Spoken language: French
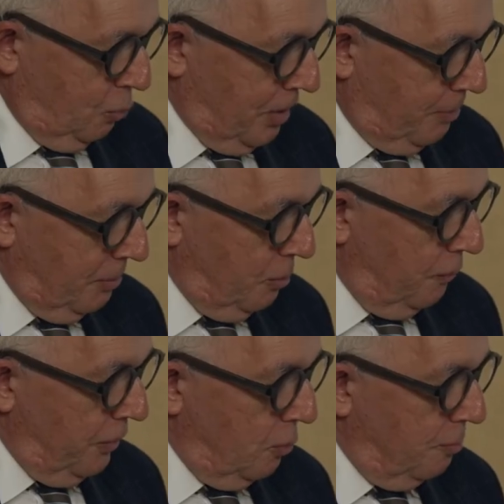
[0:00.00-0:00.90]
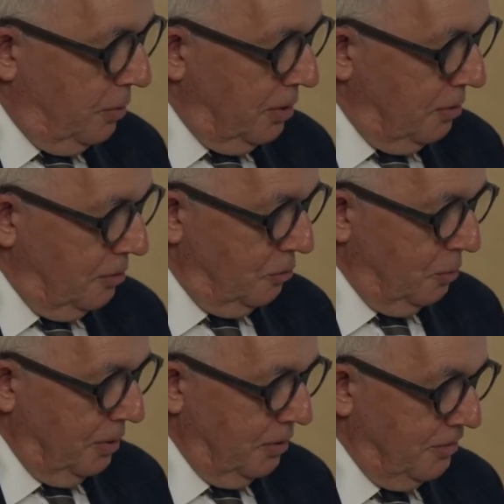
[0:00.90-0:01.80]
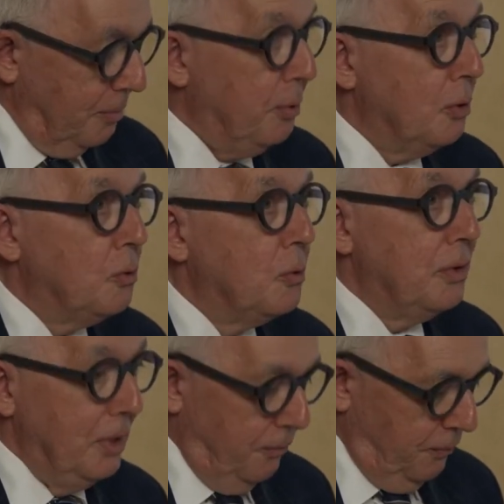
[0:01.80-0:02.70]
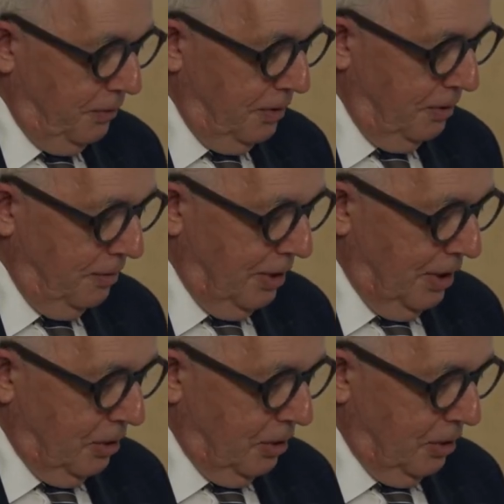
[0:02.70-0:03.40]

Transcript: nous a permis de faire le point sur les importants défis